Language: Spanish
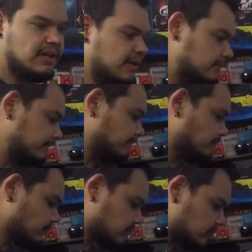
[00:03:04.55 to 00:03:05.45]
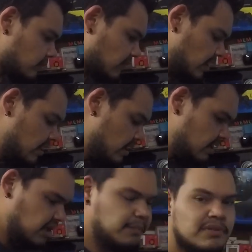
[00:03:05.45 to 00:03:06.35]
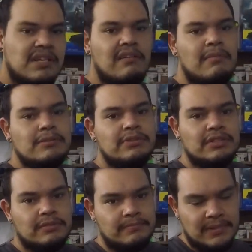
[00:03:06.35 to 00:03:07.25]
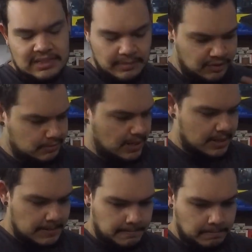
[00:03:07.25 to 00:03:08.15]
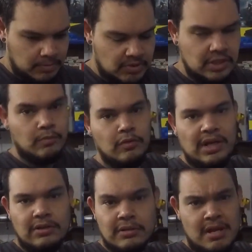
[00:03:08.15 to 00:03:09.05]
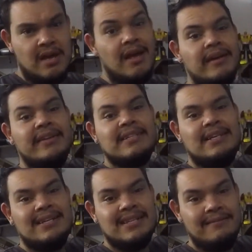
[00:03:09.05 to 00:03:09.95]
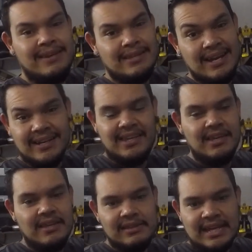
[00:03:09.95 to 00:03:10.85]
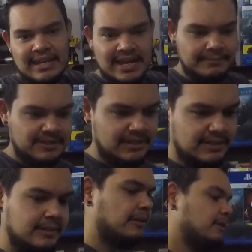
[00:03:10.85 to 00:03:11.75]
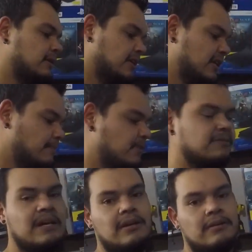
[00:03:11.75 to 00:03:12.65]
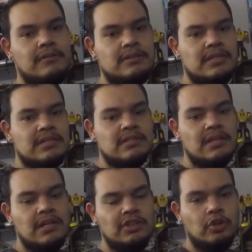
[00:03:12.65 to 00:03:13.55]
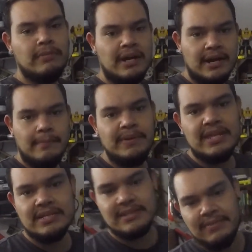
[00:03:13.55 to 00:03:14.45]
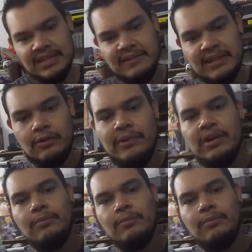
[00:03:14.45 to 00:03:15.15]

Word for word: aquí. Y pues se va a ver más bonito. es que pues va, vamos a acomodarlo. Ya se la saben, aquí time lapse. Y pues va, estas tomas rápidas, van a ver que lo voy a